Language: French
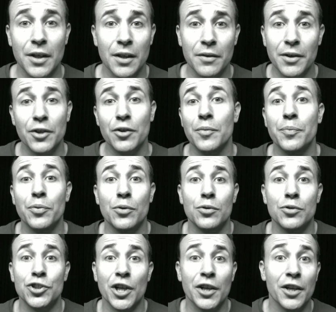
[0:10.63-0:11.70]
Il est vrai que
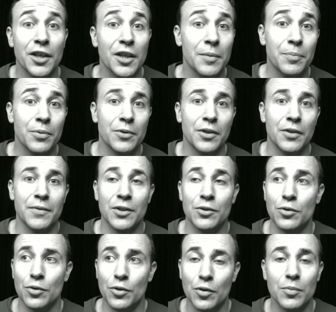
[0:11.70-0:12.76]
pour chaque équipe qui vient
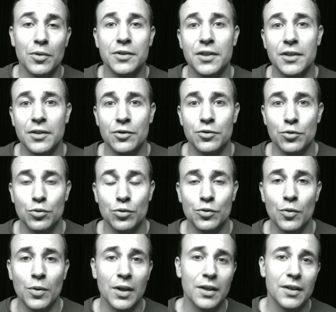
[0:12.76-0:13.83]
de commencer dans ce
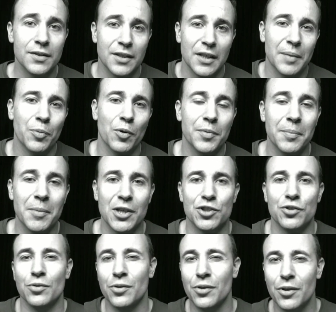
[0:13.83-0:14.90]
tournoi, c'est les premiers
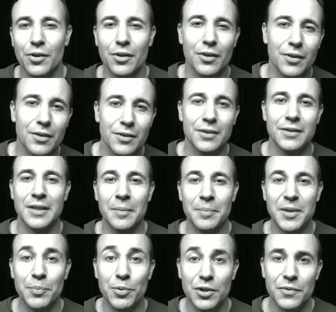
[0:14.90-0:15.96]
matchs, donc euh, c'est un
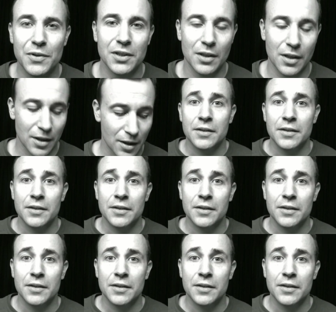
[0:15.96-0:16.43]
petit peu difficile.